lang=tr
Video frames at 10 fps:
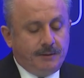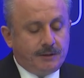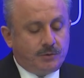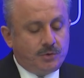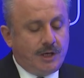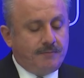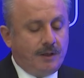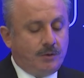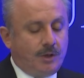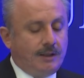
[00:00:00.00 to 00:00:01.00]
bir düzen
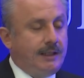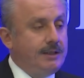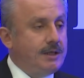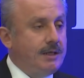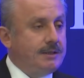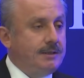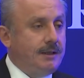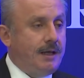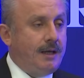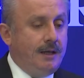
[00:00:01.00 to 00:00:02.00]
ve kurallar
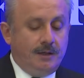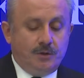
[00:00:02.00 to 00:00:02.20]
içerisinde